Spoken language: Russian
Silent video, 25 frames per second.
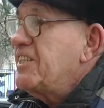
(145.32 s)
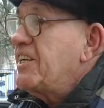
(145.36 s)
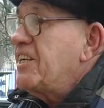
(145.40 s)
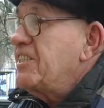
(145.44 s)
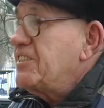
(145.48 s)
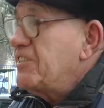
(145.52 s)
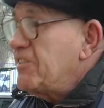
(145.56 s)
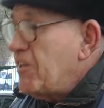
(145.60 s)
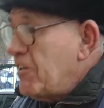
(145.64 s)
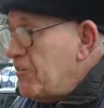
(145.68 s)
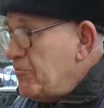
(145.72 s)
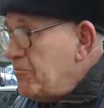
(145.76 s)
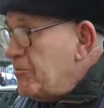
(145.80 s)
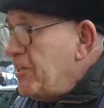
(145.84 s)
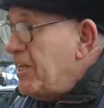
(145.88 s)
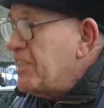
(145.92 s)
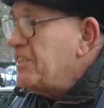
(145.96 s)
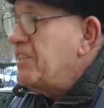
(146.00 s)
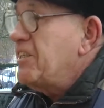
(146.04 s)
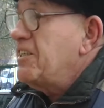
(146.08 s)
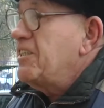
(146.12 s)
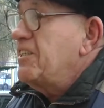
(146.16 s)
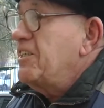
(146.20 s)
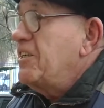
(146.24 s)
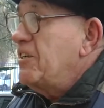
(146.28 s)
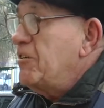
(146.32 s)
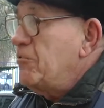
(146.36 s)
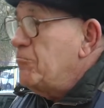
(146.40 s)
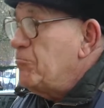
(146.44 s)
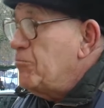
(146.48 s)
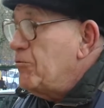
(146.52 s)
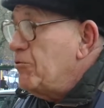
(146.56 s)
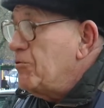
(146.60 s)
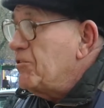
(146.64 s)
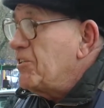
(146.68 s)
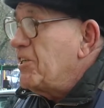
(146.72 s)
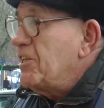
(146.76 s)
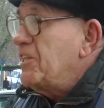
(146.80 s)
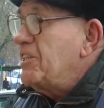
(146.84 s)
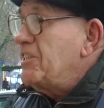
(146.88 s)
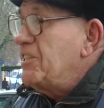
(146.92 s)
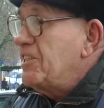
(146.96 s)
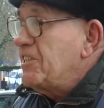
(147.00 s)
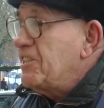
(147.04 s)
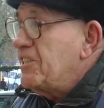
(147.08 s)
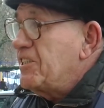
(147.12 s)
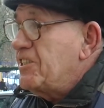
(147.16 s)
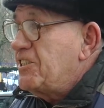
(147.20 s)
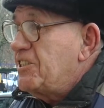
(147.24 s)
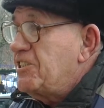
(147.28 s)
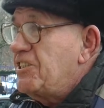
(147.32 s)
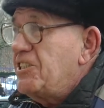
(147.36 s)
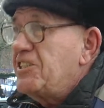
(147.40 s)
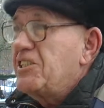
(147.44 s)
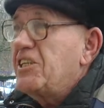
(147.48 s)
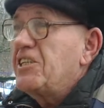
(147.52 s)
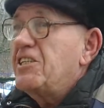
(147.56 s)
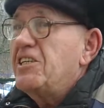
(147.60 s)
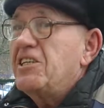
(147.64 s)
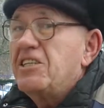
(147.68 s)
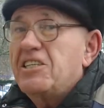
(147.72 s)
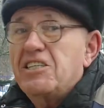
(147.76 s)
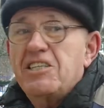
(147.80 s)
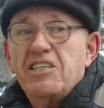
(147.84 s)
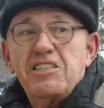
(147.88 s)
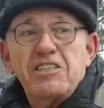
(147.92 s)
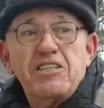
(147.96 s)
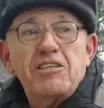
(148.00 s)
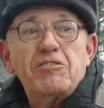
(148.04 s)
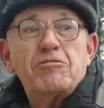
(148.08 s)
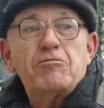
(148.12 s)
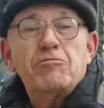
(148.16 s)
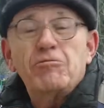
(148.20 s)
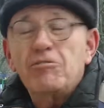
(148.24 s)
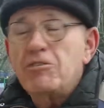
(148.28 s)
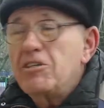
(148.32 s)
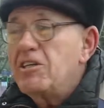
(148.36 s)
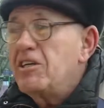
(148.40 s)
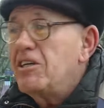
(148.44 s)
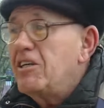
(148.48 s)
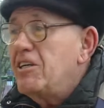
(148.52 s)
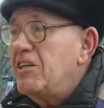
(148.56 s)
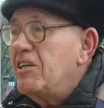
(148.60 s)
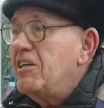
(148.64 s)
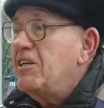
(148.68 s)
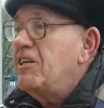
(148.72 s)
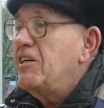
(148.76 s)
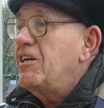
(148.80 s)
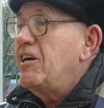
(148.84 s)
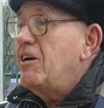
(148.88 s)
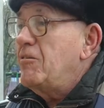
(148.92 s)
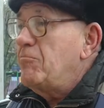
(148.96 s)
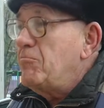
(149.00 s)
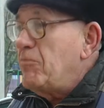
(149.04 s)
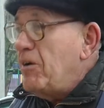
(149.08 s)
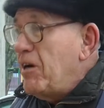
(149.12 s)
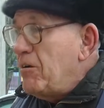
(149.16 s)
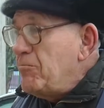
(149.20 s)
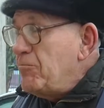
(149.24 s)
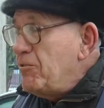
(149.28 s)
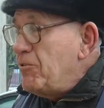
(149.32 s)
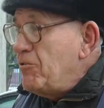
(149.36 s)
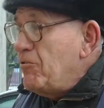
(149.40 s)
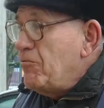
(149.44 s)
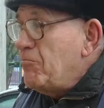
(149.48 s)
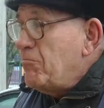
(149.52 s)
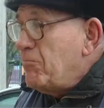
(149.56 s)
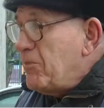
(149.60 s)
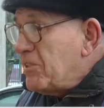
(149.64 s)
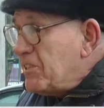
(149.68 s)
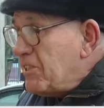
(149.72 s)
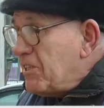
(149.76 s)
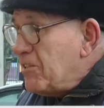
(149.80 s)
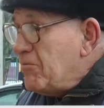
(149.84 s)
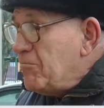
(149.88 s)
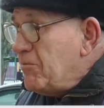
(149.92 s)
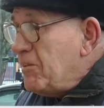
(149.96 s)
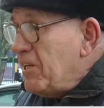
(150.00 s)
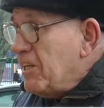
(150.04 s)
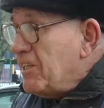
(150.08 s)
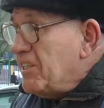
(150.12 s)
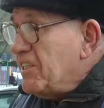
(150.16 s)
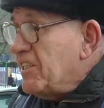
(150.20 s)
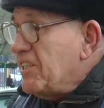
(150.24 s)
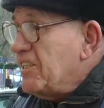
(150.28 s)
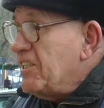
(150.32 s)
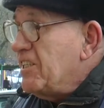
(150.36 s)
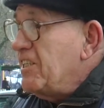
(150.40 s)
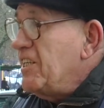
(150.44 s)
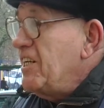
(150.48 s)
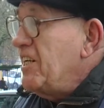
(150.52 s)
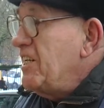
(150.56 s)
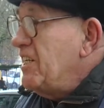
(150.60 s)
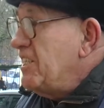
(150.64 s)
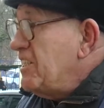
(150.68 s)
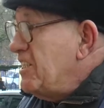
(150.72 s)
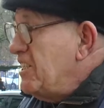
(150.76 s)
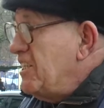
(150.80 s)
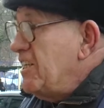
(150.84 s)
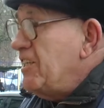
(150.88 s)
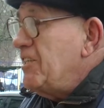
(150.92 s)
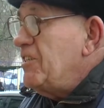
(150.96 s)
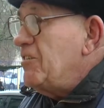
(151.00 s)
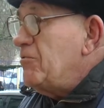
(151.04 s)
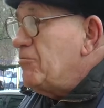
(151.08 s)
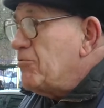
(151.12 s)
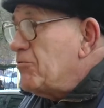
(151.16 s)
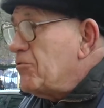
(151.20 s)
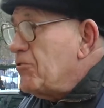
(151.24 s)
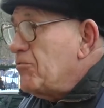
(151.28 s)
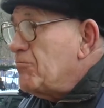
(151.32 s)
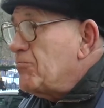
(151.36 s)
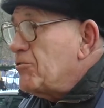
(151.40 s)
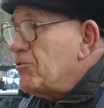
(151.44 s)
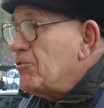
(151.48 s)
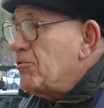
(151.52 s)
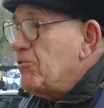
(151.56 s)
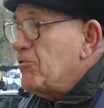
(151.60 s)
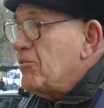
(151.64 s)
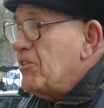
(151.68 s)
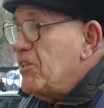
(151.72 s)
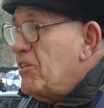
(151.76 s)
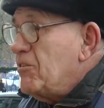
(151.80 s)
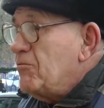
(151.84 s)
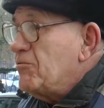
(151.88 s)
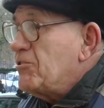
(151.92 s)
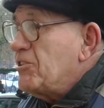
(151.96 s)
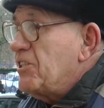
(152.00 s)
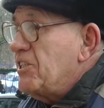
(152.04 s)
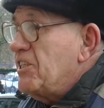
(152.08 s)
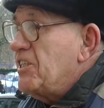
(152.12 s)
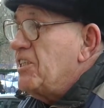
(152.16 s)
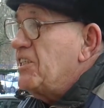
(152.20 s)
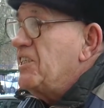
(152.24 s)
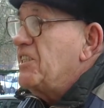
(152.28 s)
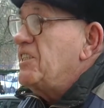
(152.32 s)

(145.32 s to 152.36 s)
Трансформаторная будка не рассчитана на такой объем потребления. Дело в том, что она уже